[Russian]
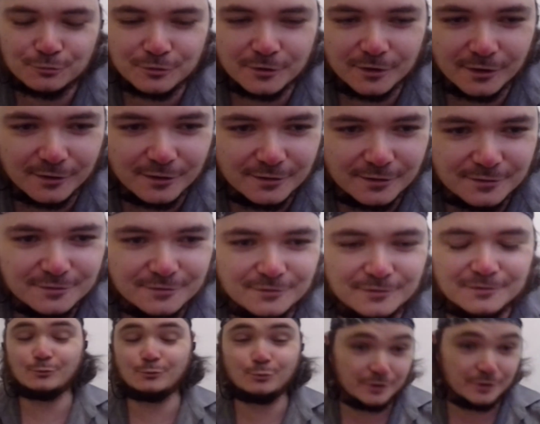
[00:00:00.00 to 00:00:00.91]
как они
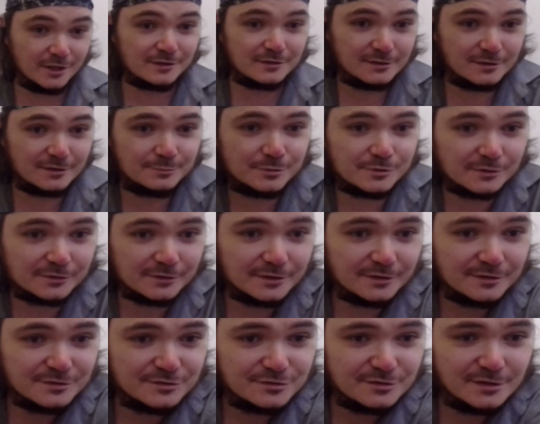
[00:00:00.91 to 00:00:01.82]
хуярили мирное
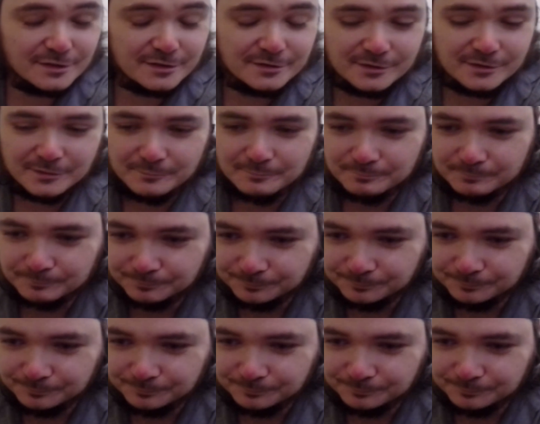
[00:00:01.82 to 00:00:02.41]
население.